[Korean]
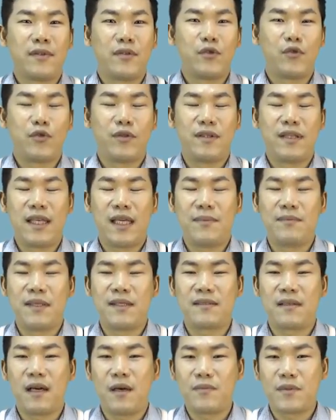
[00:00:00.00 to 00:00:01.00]
주택임대
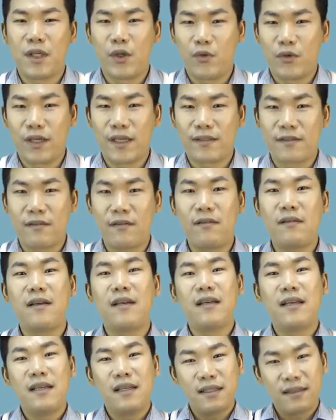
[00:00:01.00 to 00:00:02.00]
사업자 이용해서
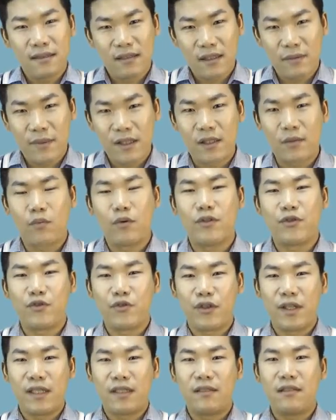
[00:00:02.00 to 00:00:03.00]
세금 혜택 볼
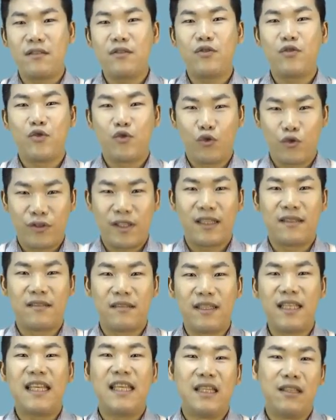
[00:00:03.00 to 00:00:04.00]
수 있는
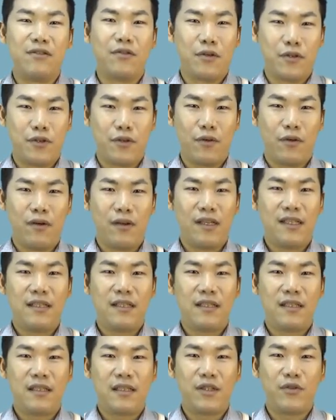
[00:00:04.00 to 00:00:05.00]
주택들이 있는 거죠.
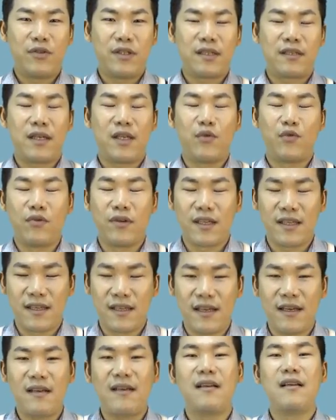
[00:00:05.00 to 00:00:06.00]
기준시가 6억
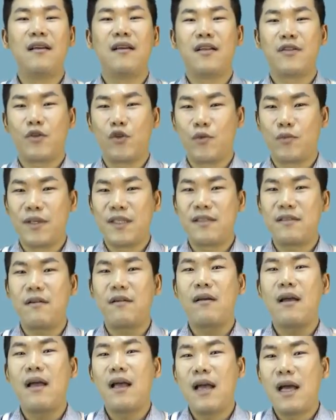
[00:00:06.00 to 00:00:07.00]
이하, 전용
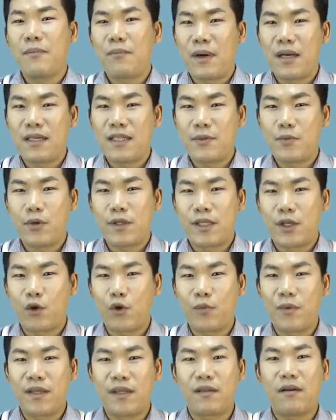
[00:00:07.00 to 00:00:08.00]
면적
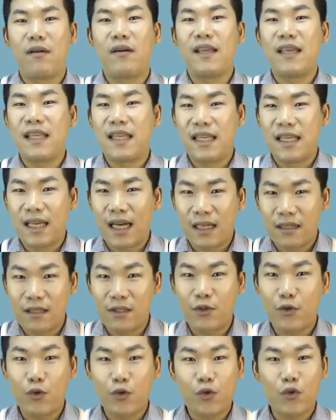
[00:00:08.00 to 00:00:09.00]
85제곱미터 이하를
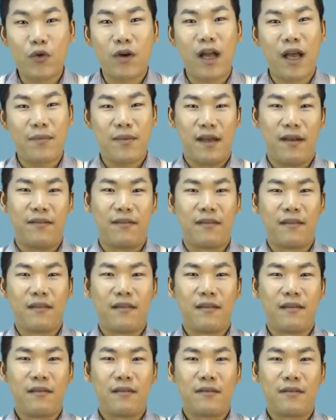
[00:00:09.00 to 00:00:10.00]
충족하면
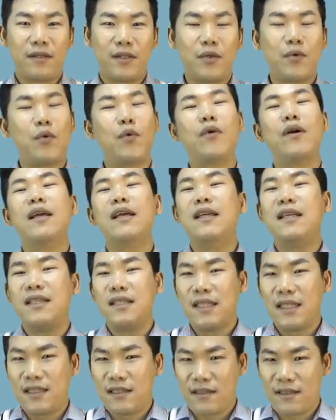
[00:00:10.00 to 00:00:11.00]
그리고
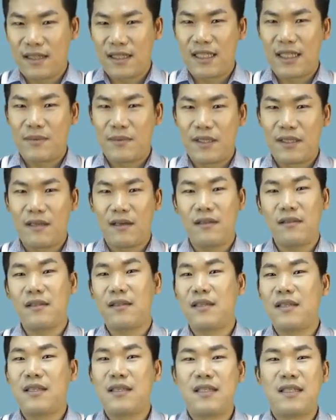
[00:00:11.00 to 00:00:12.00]
2022년
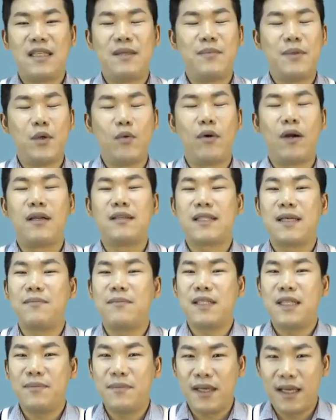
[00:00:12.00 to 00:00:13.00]
12월
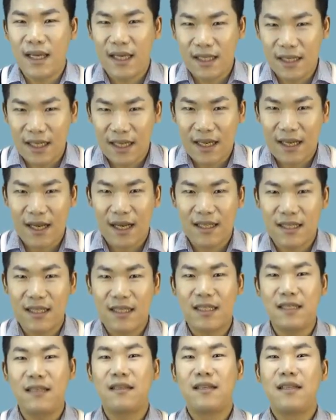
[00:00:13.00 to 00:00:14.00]

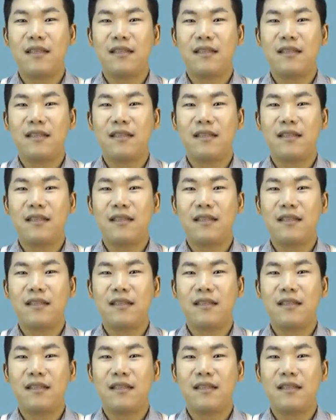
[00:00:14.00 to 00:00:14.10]
31일까지